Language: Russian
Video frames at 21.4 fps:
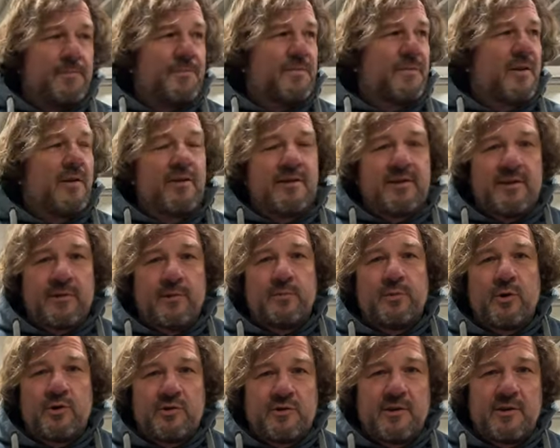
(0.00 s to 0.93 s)
Давайте я вам
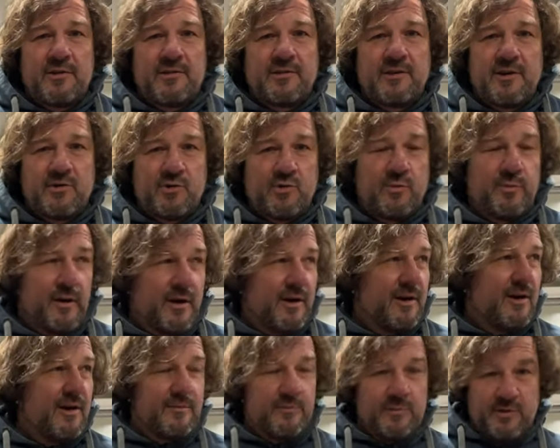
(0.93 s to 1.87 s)
просто расскажу,
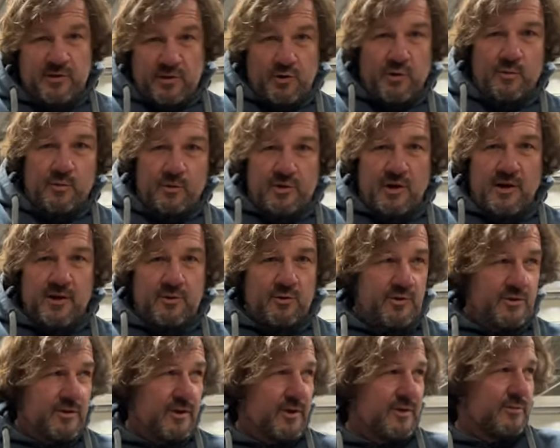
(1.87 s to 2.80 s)
пока мы ждем утра, то
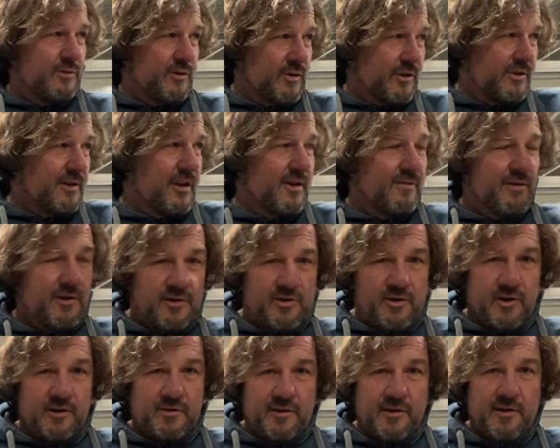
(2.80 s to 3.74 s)
есть нас вот оставили
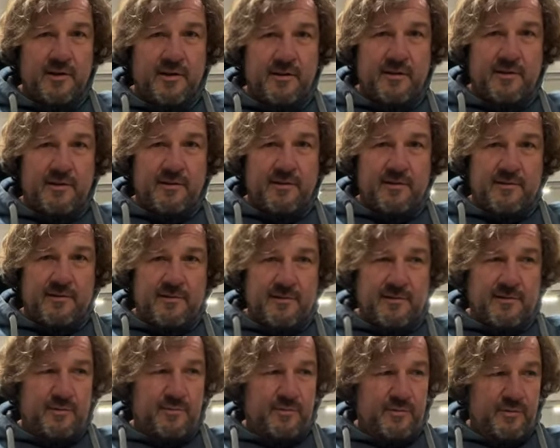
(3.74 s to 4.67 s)
сейчас
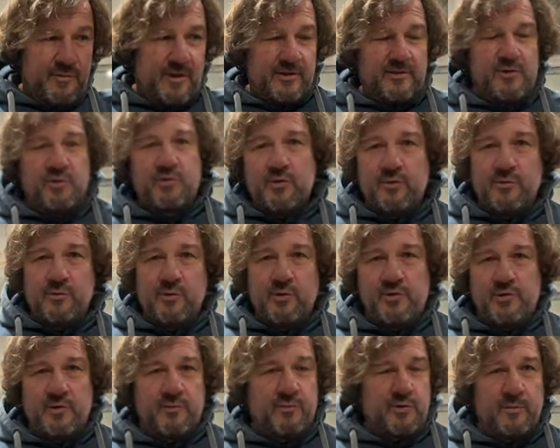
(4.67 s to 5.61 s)
э, в 12 часов
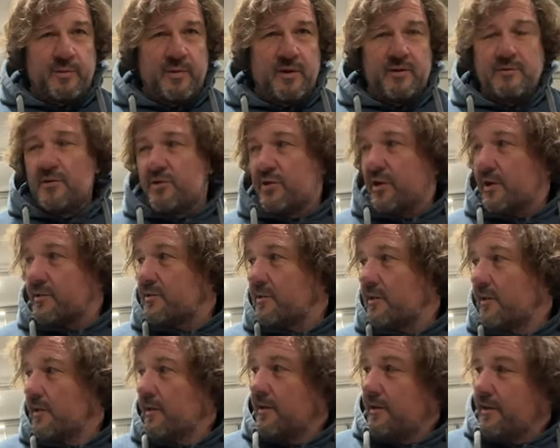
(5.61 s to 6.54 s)
ночи, первый час,
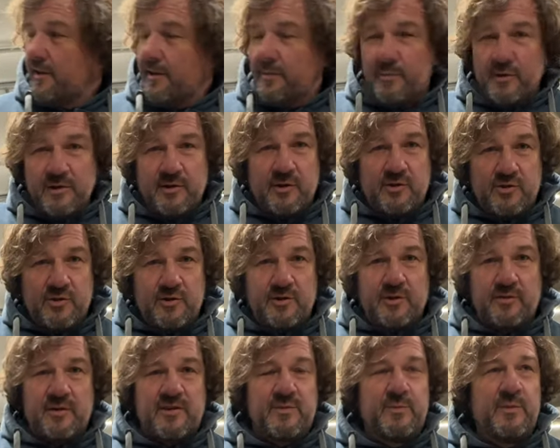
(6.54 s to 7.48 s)
и мы должны до
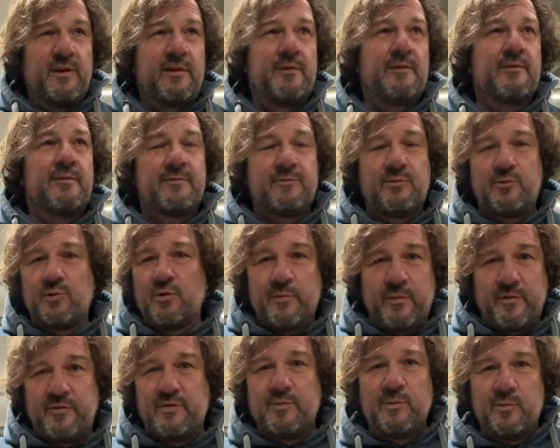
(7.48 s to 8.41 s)
8, судя
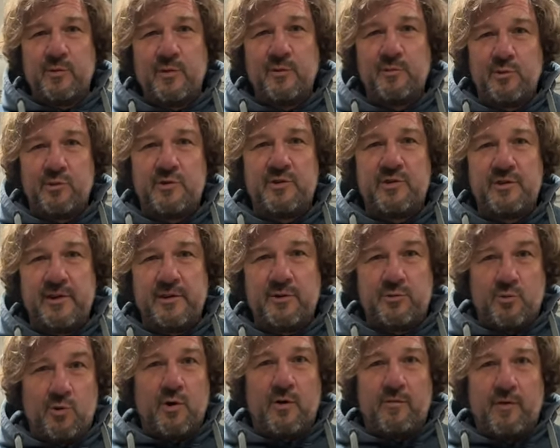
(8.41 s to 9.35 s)
по всему, будем тут сидеть,
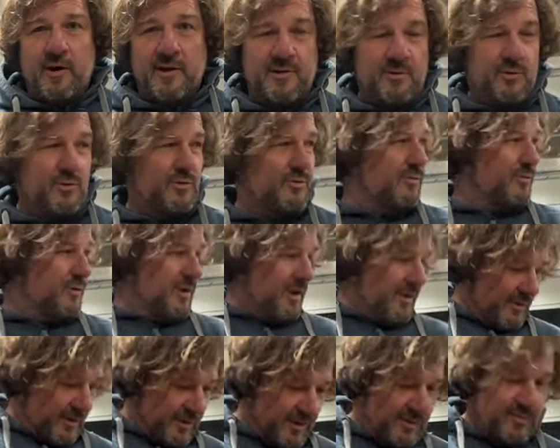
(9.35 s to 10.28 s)
куковать. То есть вот я
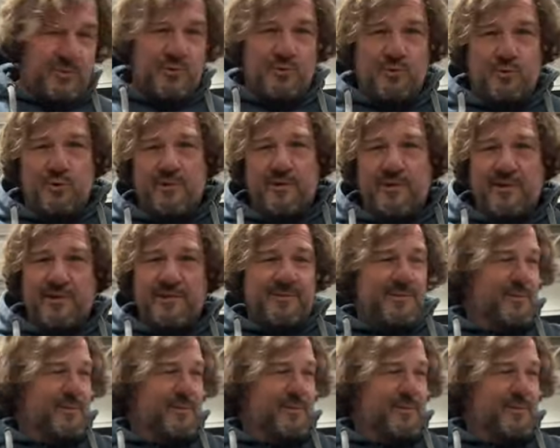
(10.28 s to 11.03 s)
на этом стуле, да,